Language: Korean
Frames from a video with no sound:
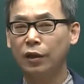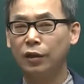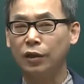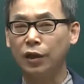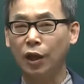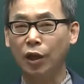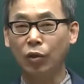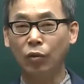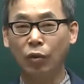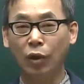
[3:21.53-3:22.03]

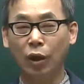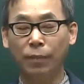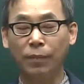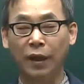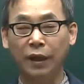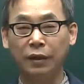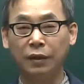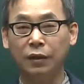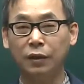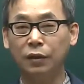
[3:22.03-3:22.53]
제도가
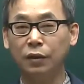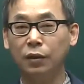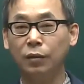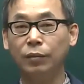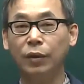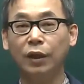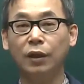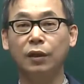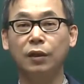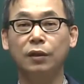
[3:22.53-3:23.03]
바뀌든
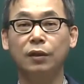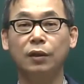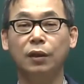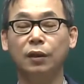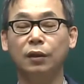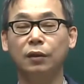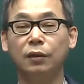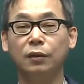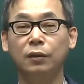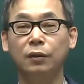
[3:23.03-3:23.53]
바뀌지
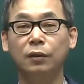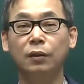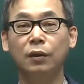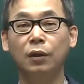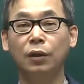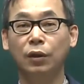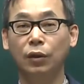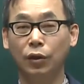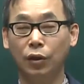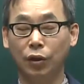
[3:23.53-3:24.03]
않든
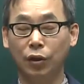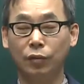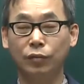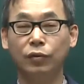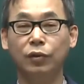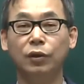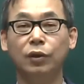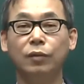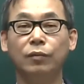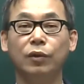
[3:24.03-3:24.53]

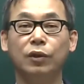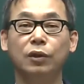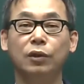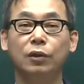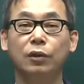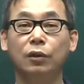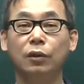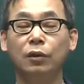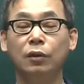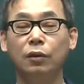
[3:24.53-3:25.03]
여러분들이
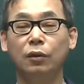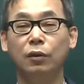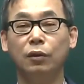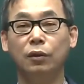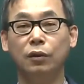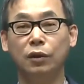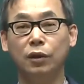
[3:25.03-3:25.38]
먼저 어,